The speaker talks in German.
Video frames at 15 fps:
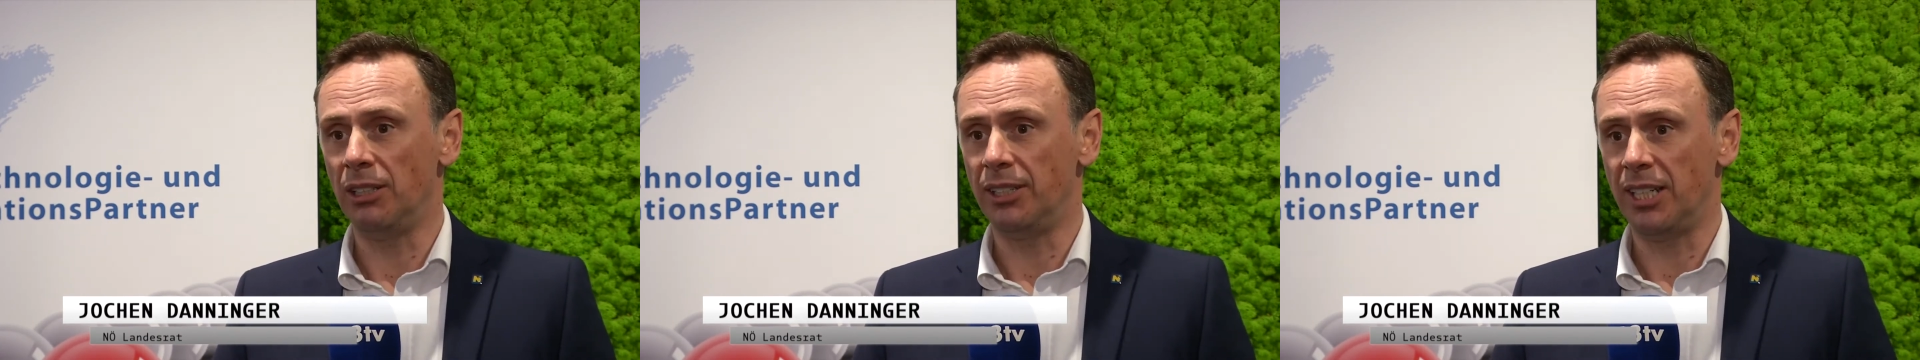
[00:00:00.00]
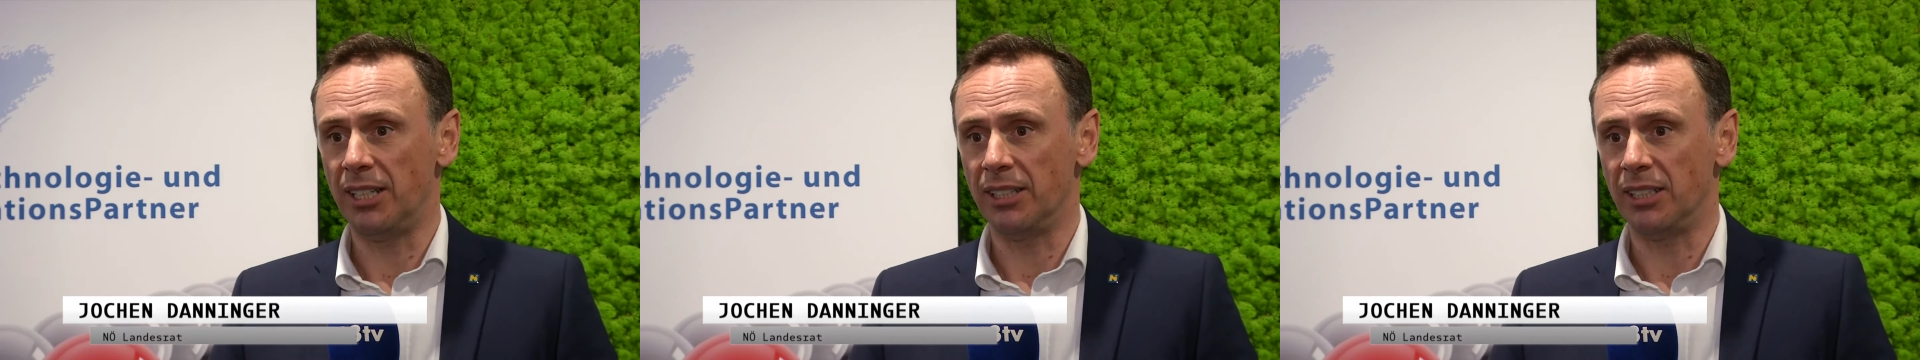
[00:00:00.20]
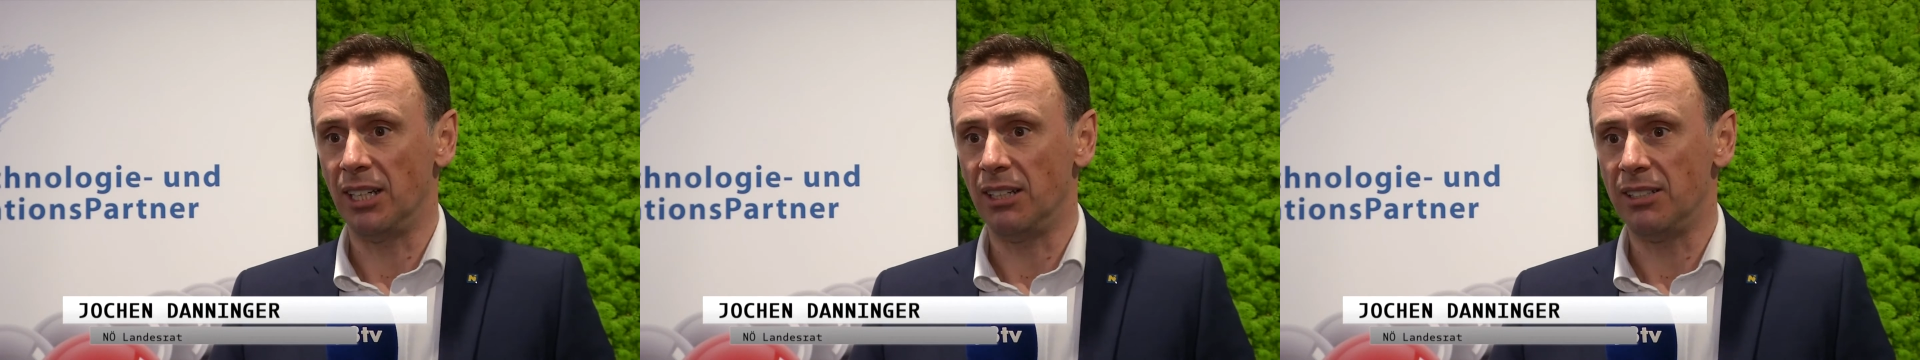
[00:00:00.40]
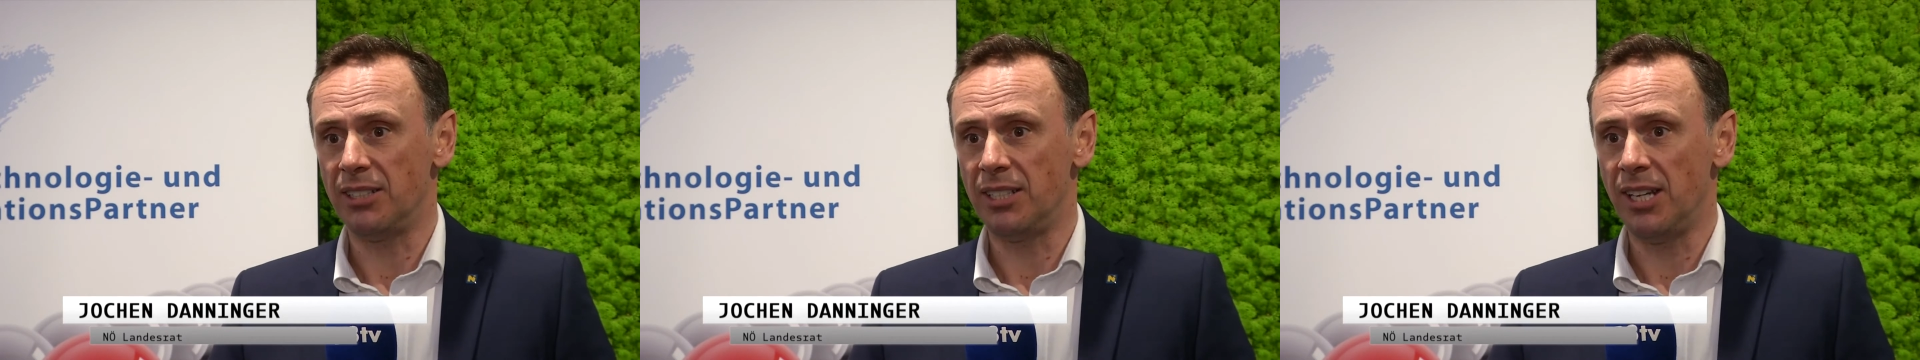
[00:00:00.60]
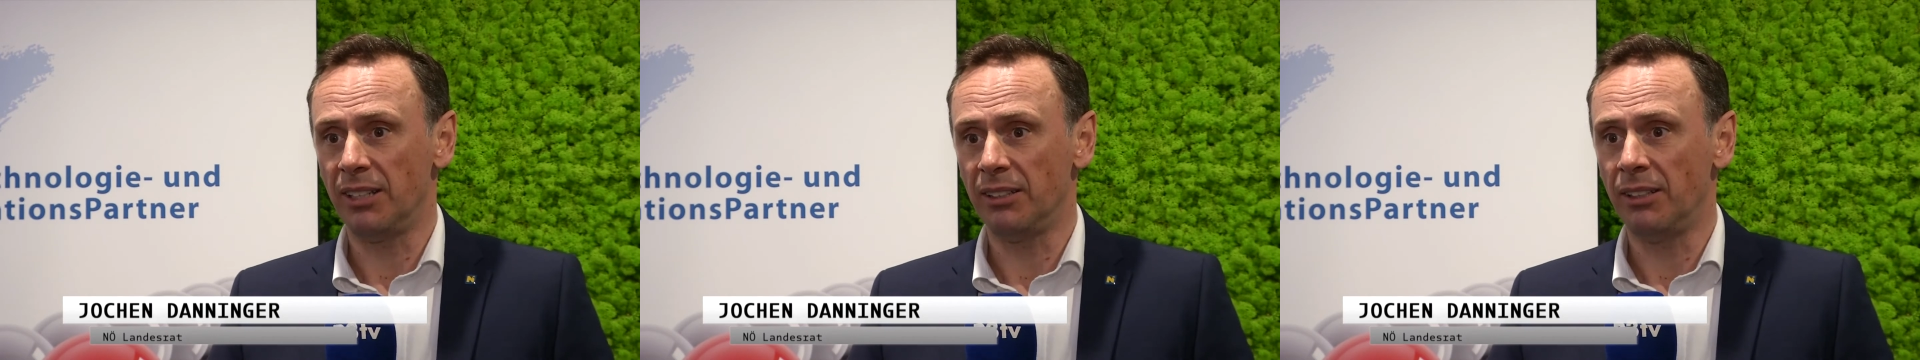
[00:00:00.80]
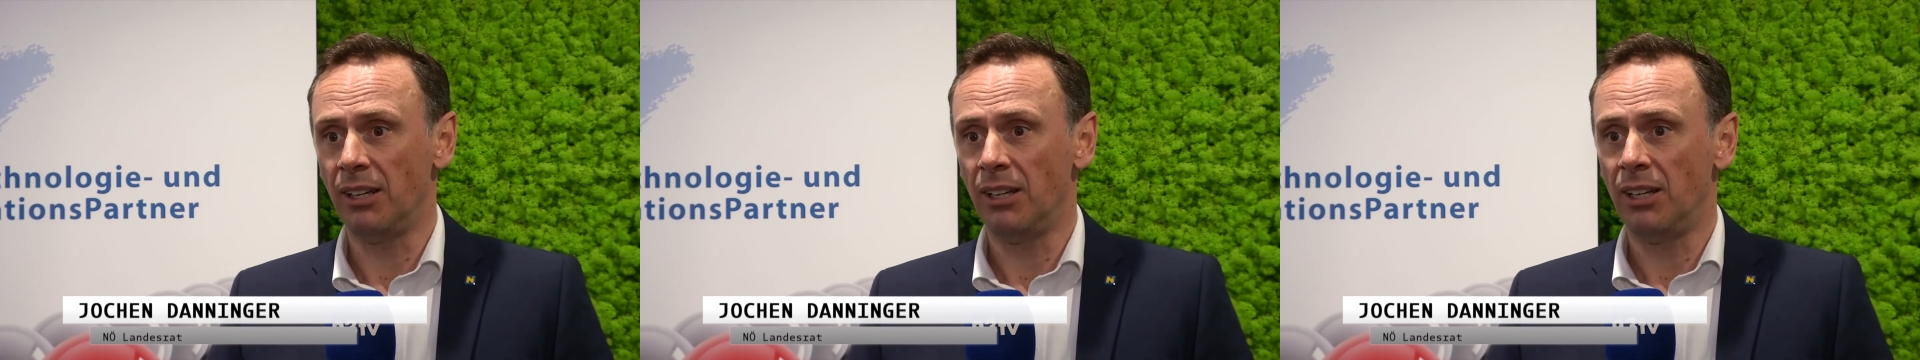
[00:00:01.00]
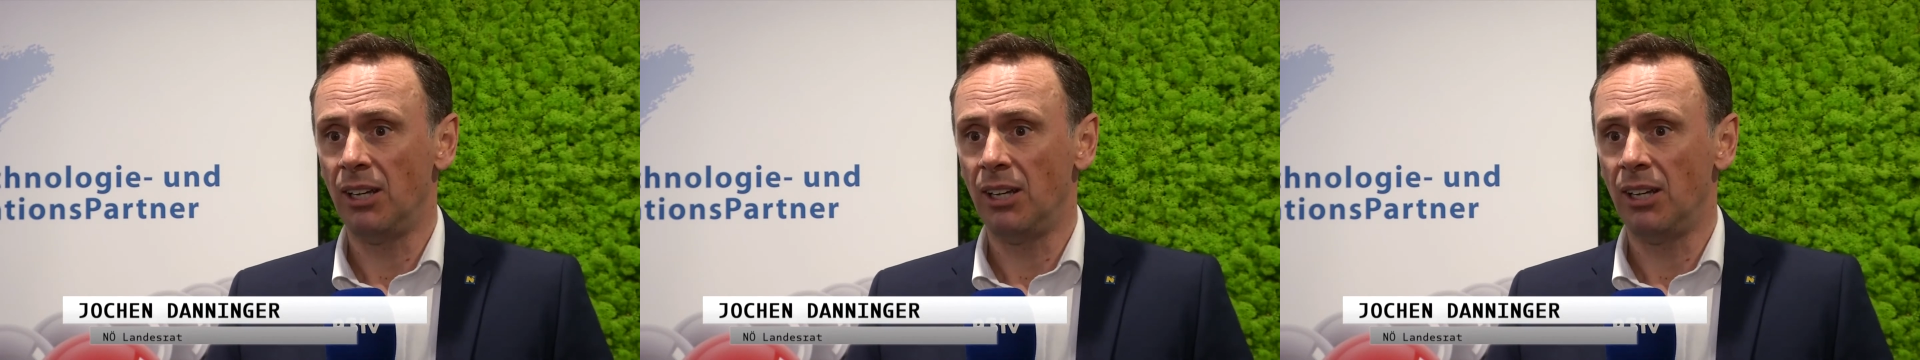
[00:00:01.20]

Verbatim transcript: digitalisieren,